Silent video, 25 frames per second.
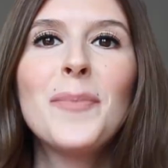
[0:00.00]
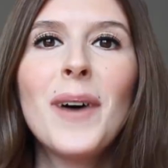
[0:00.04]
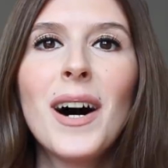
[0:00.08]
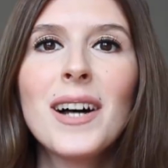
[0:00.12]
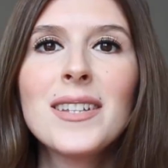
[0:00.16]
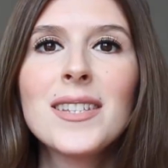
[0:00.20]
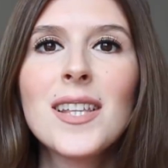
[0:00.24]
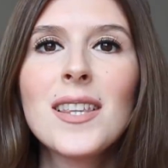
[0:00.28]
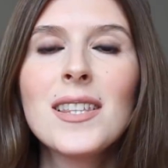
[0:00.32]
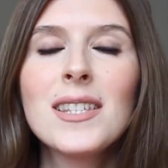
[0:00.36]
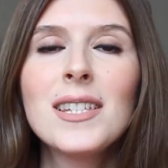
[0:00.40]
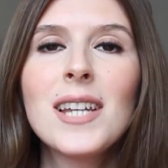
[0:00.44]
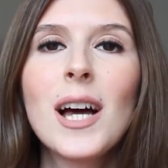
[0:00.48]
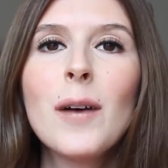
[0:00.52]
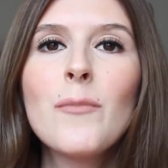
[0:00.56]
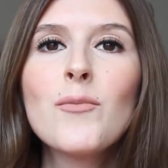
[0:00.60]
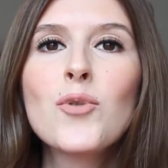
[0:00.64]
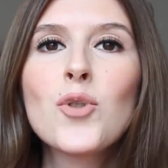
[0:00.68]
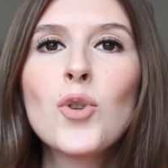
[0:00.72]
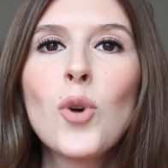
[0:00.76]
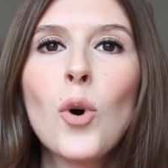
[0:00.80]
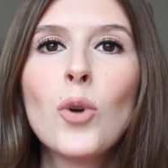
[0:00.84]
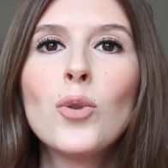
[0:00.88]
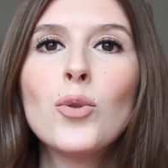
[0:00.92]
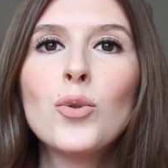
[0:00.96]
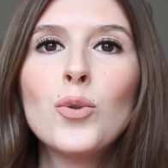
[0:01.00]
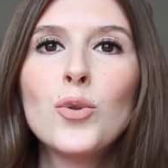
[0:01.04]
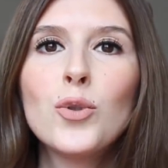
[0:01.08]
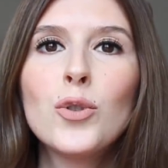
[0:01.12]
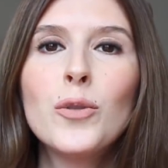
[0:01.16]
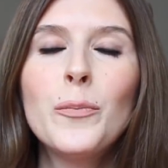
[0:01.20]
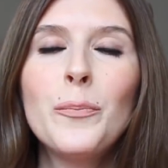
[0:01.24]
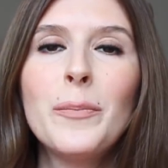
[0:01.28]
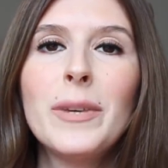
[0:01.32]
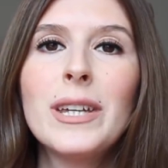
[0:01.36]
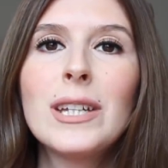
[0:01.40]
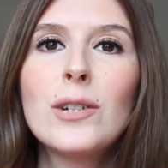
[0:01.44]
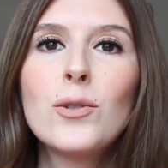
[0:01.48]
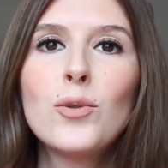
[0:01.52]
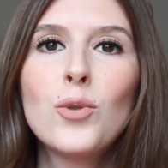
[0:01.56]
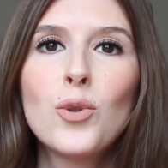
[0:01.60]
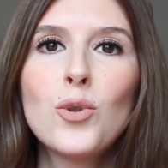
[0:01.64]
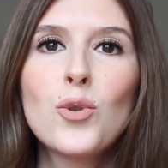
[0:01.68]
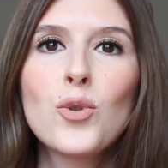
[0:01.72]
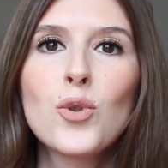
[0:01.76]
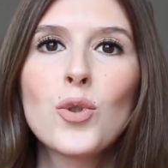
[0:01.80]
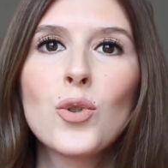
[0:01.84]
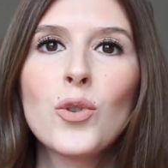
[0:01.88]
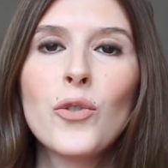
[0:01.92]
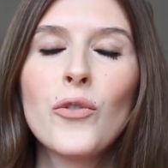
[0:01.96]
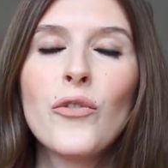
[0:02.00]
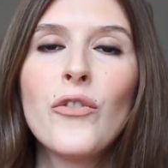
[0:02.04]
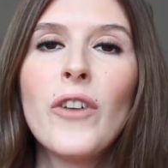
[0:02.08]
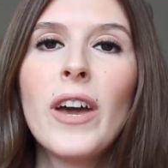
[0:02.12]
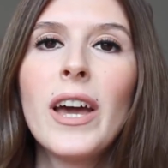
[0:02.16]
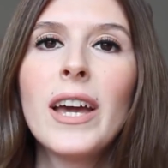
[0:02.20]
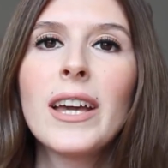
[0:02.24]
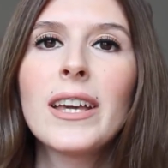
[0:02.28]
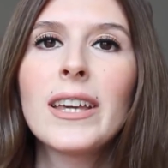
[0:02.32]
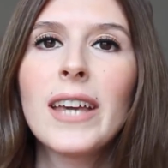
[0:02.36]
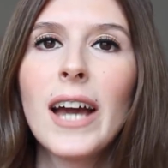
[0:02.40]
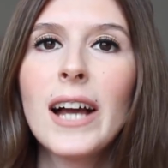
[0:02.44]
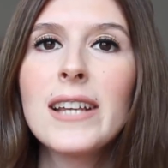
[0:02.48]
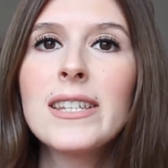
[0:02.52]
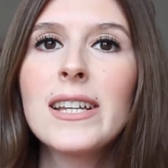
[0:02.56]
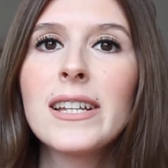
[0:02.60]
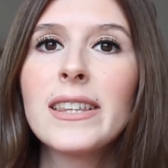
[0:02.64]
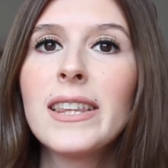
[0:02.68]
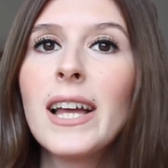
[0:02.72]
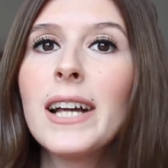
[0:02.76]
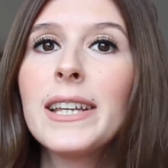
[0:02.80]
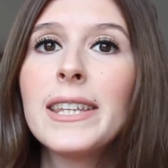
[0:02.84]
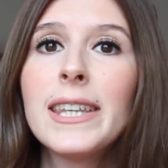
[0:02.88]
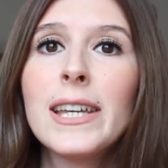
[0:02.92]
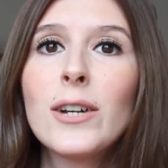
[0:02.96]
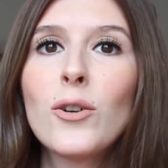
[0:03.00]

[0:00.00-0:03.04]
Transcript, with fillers: Bahsedeceğim son ürün bir ruj ve gerçekten